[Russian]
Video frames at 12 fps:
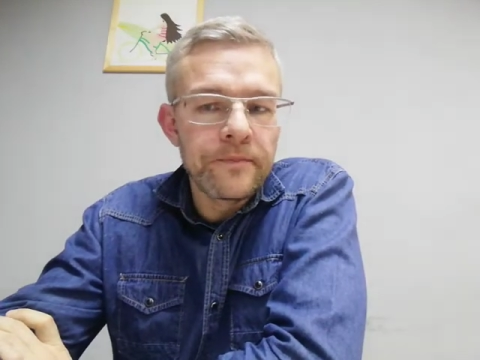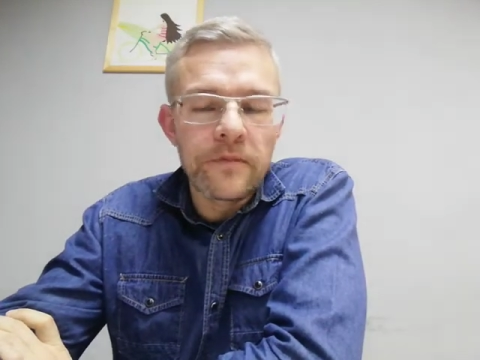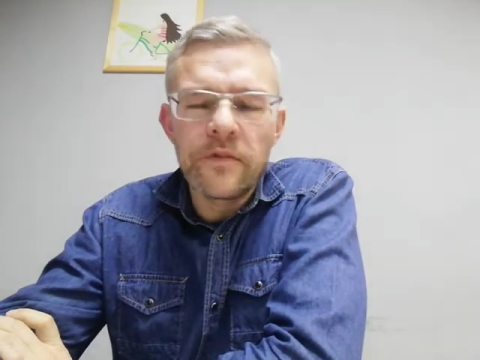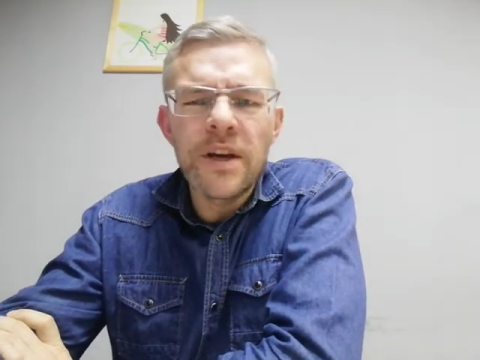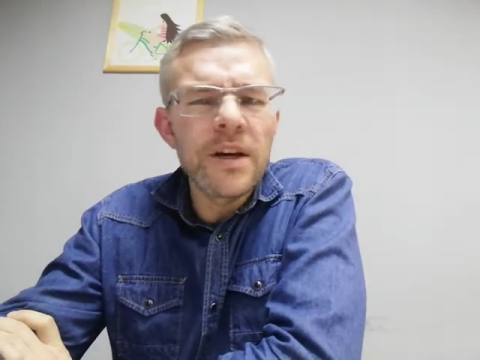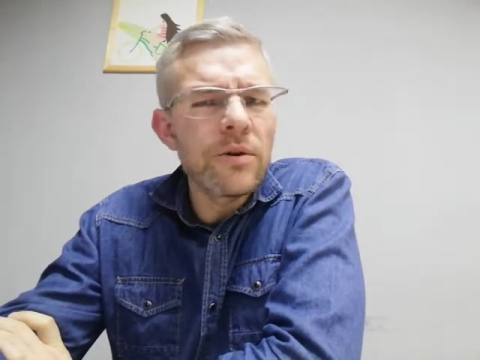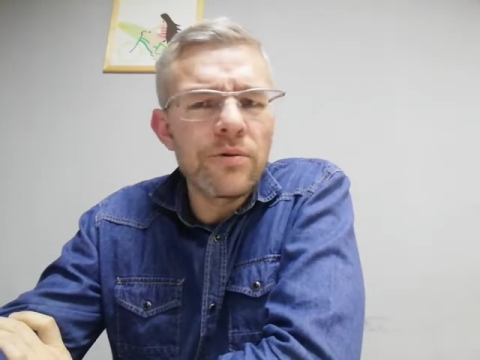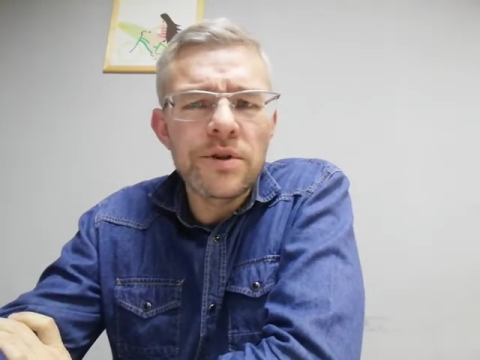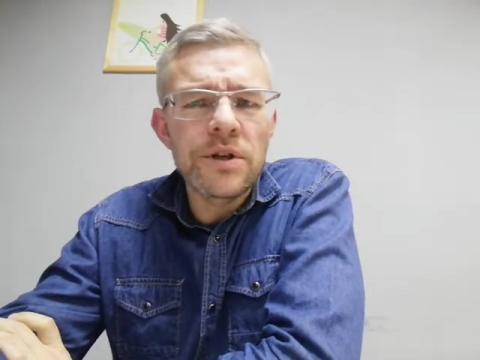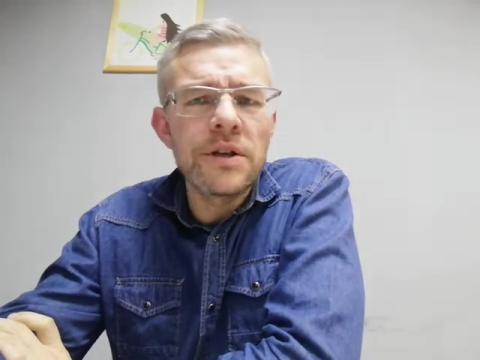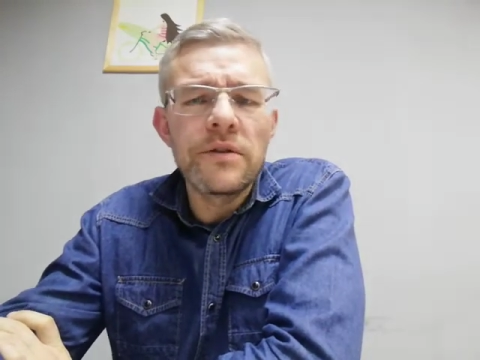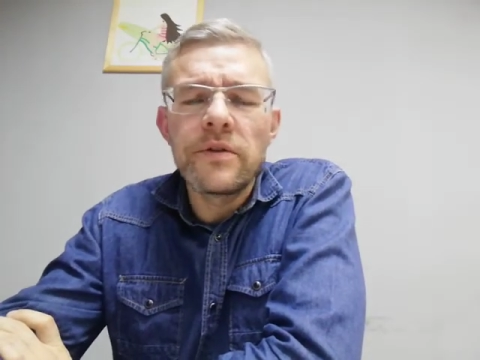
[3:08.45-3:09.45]

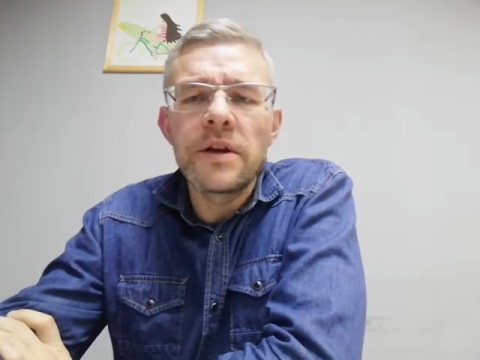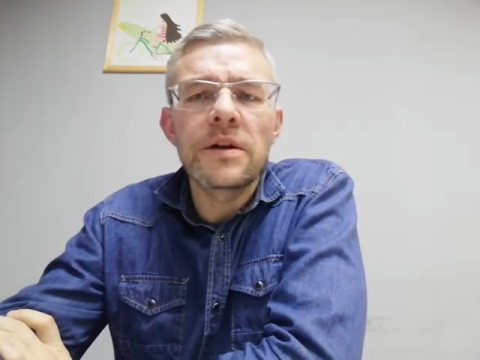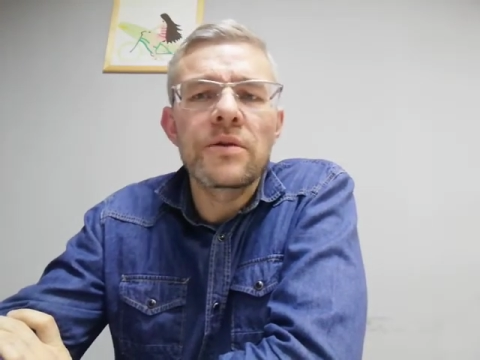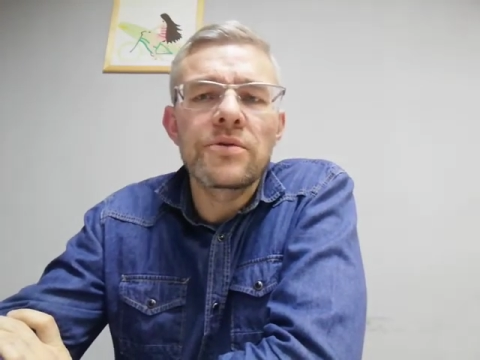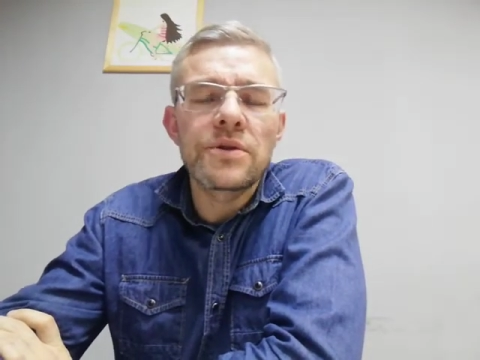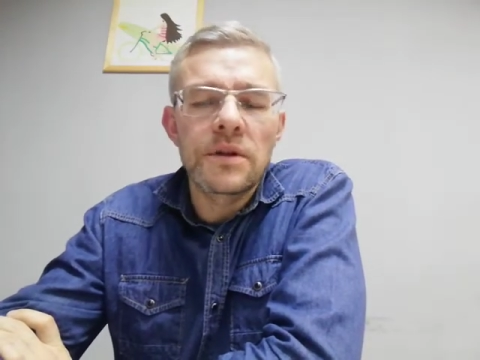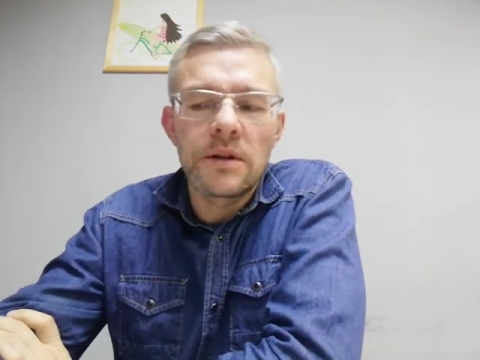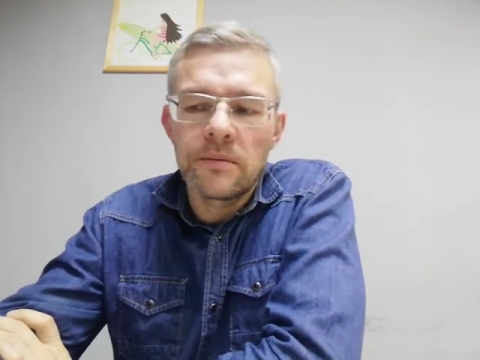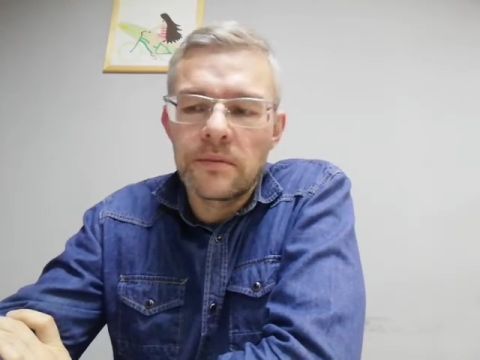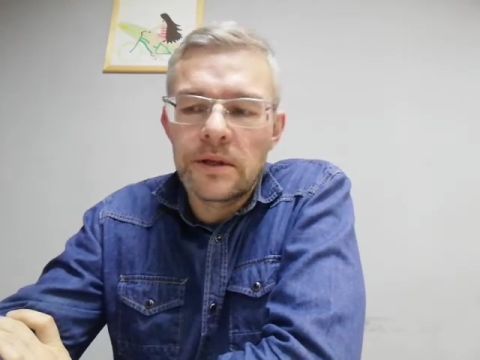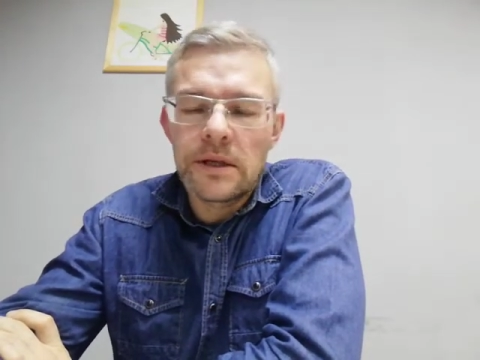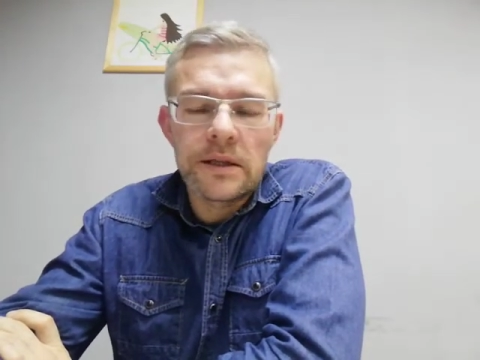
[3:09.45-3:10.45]
Верующий, неверующий там, и
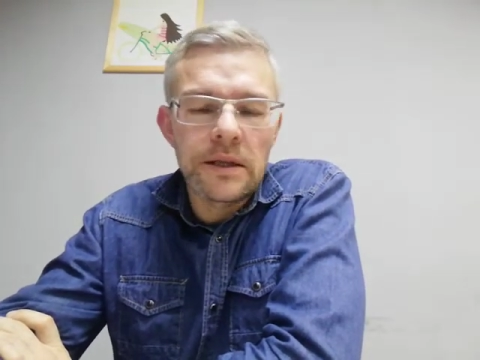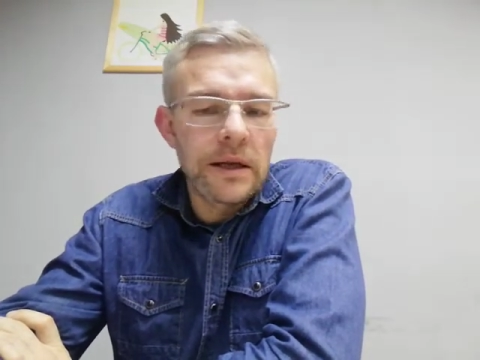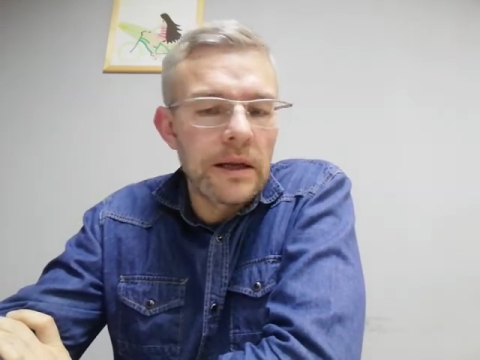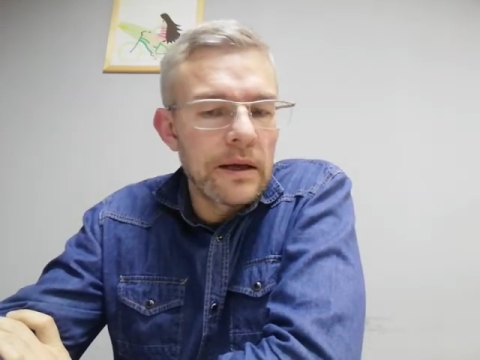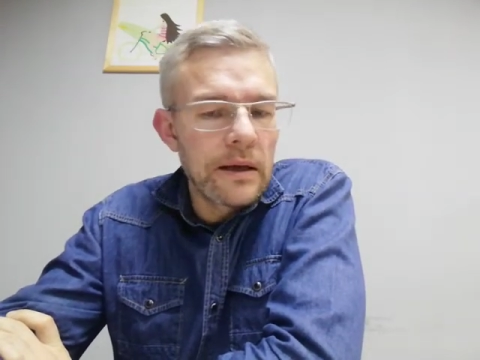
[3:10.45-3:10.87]
так далее.